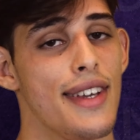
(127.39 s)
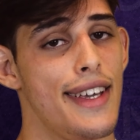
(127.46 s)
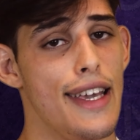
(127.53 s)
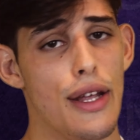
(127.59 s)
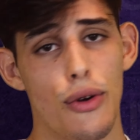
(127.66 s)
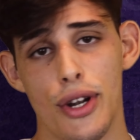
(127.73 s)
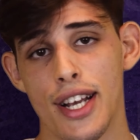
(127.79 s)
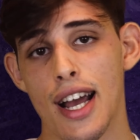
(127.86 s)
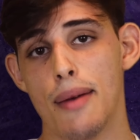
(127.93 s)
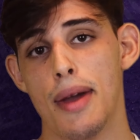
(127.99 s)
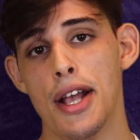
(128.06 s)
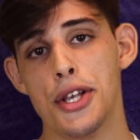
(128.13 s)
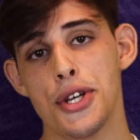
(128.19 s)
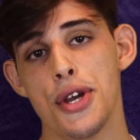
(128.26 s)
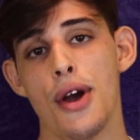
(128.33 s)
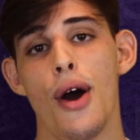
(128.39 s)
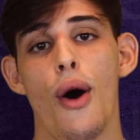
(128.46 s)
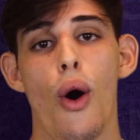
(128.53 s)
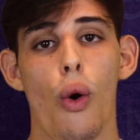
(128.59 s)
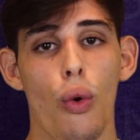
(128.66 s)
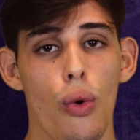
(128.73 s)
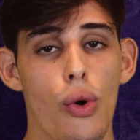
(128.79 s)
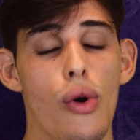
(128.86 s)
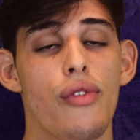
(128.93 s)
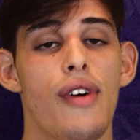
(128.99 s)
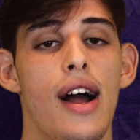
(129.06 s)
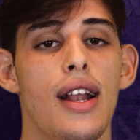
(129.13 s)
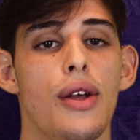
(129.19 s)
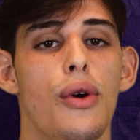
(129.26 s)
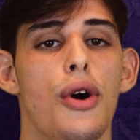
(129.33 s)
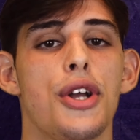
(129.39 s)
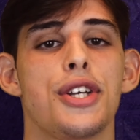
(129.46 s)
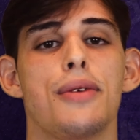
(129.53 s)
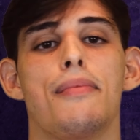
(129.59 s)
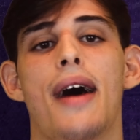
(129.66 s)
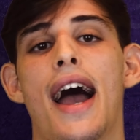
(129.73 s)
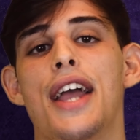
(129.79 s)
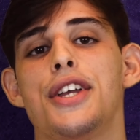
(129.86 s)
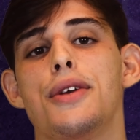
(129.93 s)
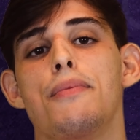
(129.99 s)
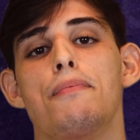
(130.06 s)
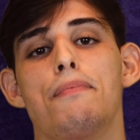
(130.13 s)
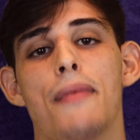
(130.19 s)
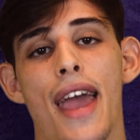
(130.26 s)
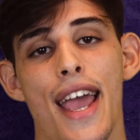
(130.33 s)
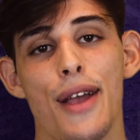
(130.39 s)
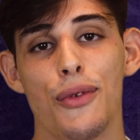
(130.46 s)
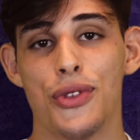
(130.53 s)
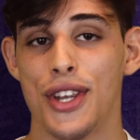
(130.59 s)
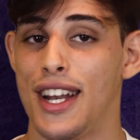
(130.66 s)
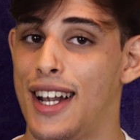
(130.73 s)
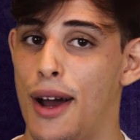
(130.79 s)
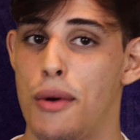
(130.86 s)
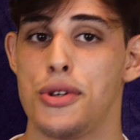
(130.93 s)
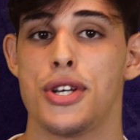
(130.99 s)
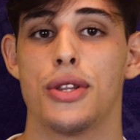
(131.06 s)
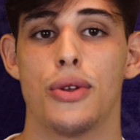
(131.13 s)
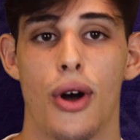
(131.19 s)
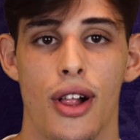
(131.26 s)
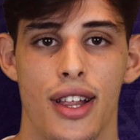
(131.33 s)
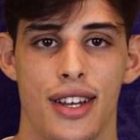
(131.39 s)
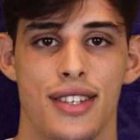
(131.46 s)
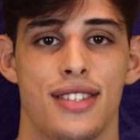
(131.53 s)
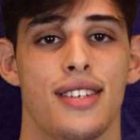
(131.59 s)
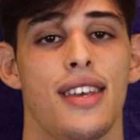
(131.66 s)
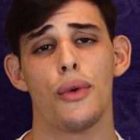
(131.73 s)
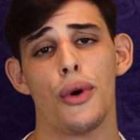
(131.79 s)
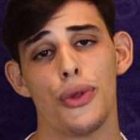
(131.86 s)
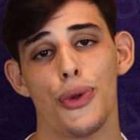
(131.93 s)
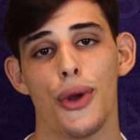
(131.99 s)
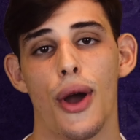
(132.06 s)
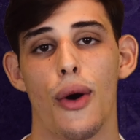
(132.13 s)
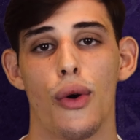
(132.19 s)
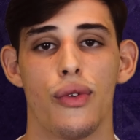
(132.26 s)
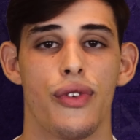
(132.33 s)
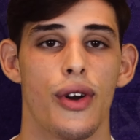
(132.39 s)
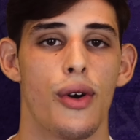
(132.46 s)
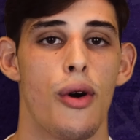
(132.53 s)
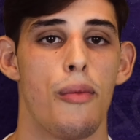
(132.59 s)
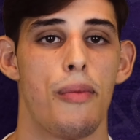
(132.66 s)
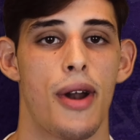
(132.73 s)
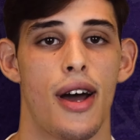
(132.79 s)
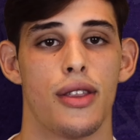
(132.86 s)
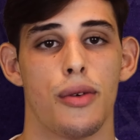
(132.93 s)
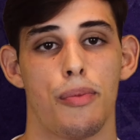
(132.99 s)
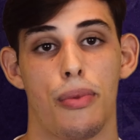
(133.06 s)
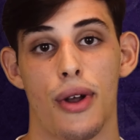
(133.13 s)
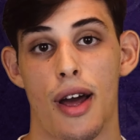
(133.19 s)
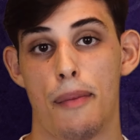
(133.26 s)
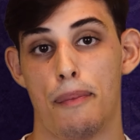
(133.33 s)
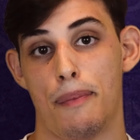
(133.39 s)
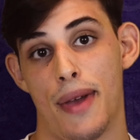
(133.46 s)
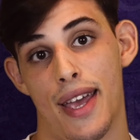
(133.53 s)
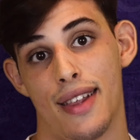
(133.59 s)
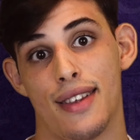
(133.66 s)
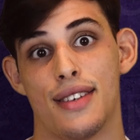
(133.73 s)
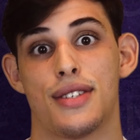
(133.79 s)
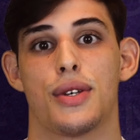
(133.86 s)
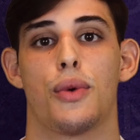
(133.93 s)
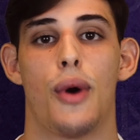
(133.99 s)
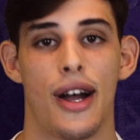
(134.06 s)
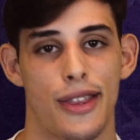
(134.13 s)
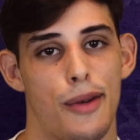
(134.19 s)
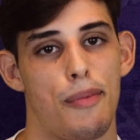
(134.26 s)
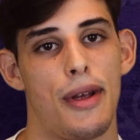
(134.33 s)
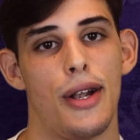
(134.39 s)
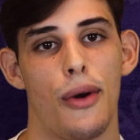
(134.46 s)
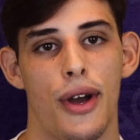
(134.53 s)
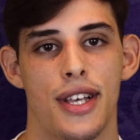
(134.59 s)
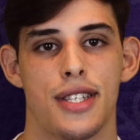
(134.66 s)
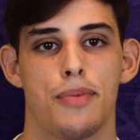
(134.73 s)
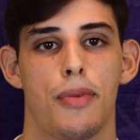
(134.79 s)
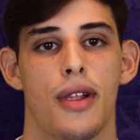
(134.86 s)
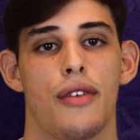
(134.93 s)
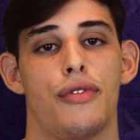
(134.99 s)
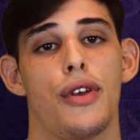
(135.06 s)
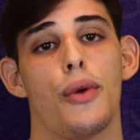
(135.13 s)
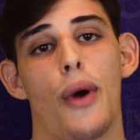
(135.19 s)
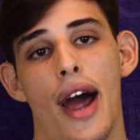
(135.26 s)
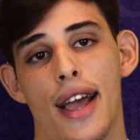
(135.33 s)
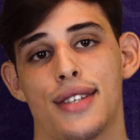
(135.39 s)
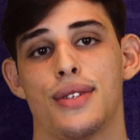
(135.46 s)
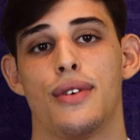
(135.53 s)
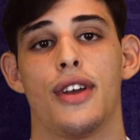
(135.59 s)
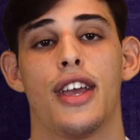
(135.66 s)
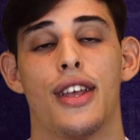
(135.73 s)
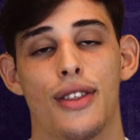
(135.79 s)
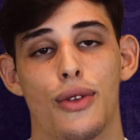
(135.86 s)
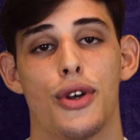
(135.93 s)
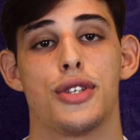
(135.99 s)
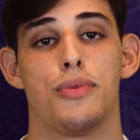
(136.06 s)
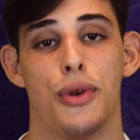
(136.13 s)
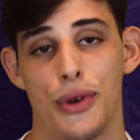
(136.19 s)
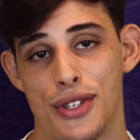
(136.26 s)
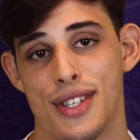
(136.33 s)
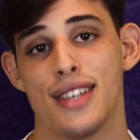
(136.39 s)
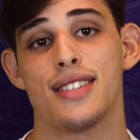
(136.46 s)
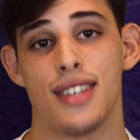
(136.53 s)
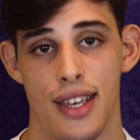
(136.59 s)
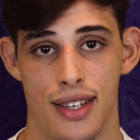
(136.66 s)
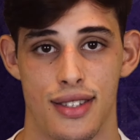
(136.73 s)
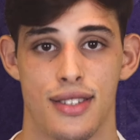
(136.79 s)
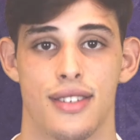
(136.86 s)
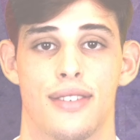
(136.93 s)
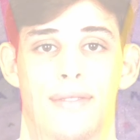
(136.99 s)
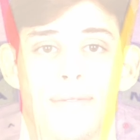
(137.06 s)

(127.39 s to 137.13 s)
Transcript: Ironicamente, o Google vale hoje mais de meio trilhão de dólares, enquanto o Yahoo foi comprado por apenas 4 bilhões pela Verizon em 2016.